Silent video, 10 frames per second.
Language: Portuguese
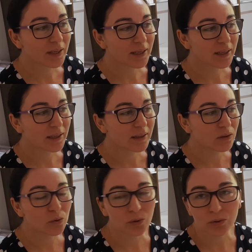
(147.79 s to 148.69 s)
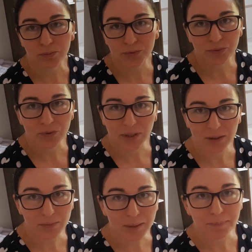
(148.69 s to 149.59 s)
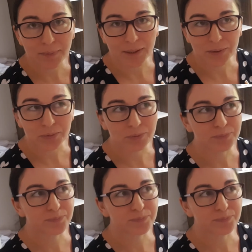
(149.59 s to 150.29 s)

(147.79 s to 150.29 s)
é, todo mundo tem um apego